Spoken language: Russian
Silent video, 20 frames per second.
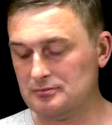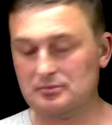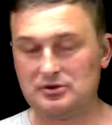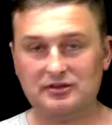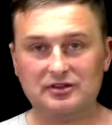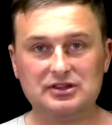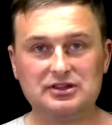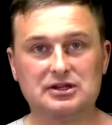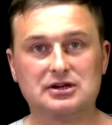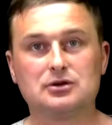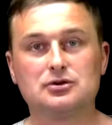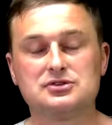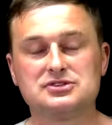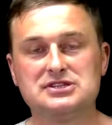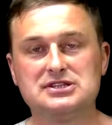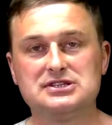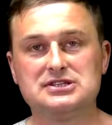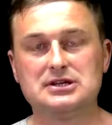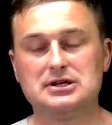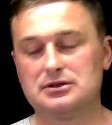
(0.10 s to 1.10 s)
Привет, дорогой
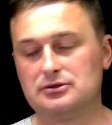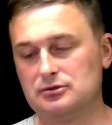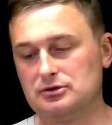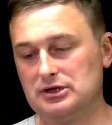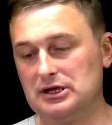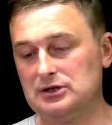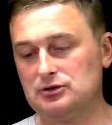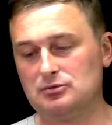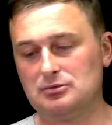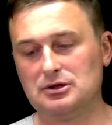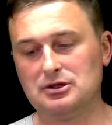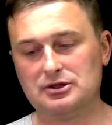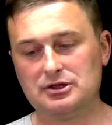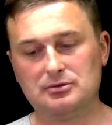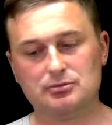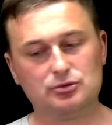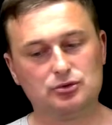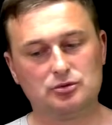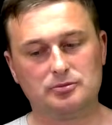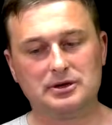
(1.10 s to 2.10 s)
зритель! Я думал,
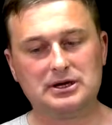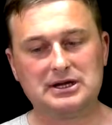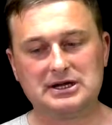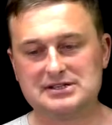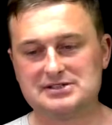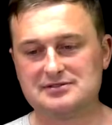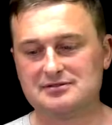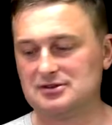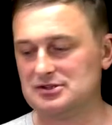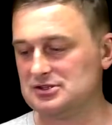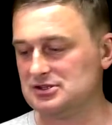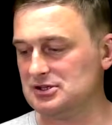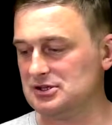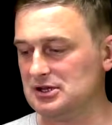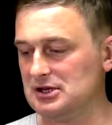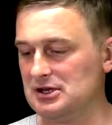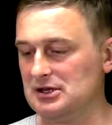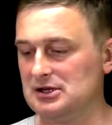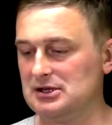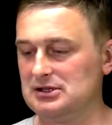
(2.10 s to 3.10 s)
не буду показывать
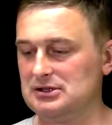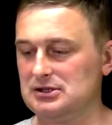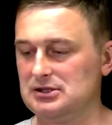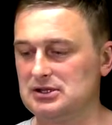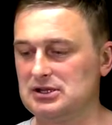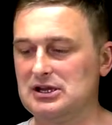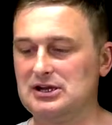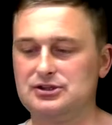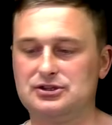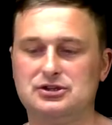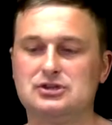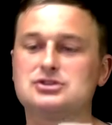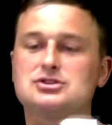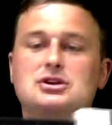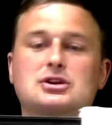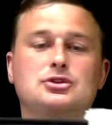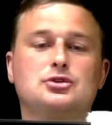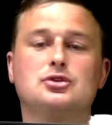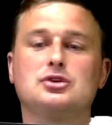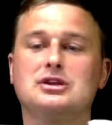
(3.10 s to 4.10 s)
я этот картридж,
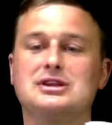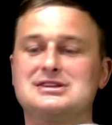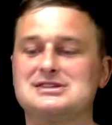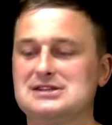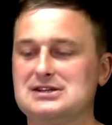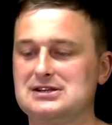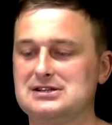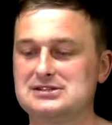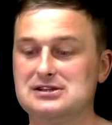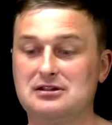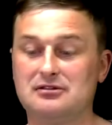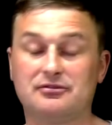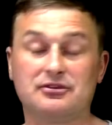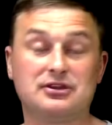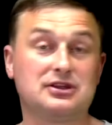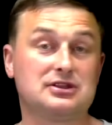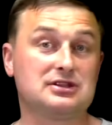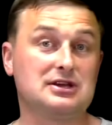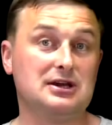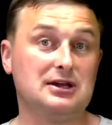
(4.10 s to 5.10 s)
который я заказал в
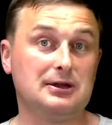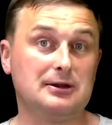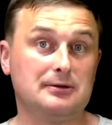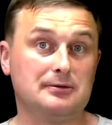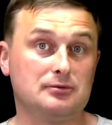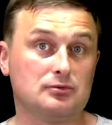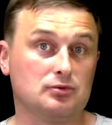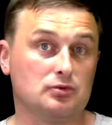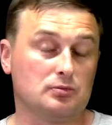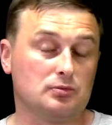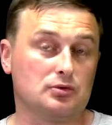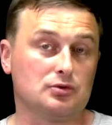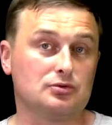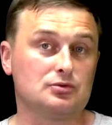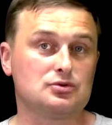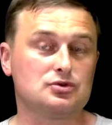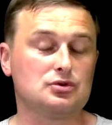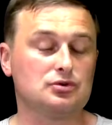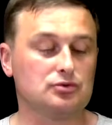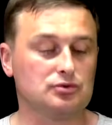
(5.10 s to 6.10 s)
Китае. Думаю,
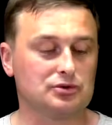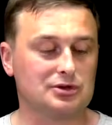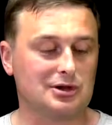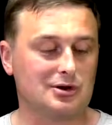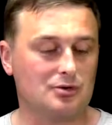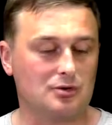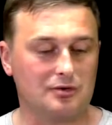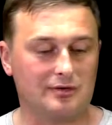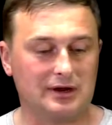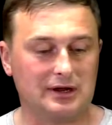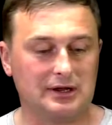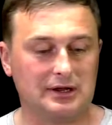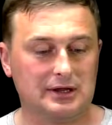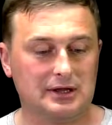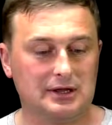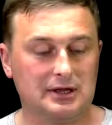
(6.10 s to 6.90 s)
ну что тут такого?